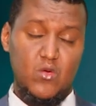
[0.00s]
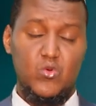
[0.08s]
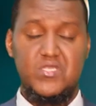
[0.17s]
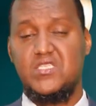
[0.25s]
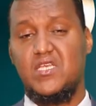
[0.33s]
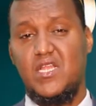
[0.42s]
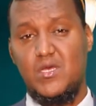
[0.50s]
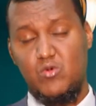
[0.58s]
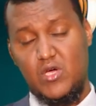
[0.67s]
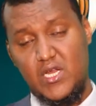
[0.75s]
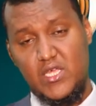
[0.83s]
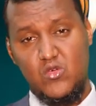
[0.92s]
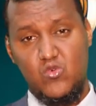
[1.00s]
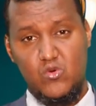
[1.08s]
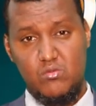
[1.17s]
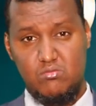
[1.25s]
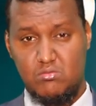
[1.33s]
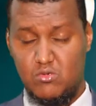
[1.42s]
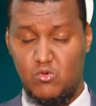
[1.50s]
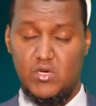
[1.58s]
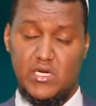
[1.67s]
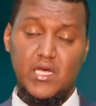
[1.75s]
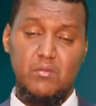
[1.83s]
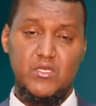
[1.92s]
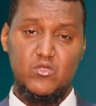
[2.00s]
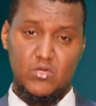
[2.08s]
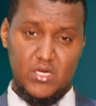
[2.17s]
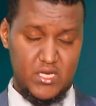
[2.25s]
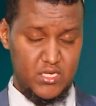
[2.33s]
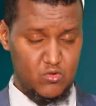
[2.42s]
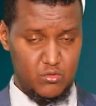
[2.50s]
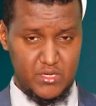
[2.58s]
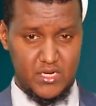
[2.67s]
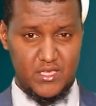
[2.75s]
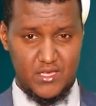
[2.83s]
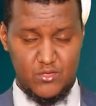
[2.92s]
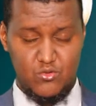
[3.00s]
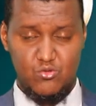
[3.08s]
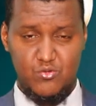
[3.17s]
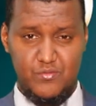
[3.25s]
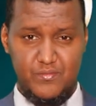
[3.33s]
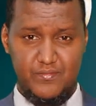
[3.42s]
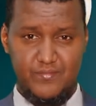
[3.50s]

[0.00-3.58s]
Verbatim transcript: والسلام عليكم ورحمة الله وبركاته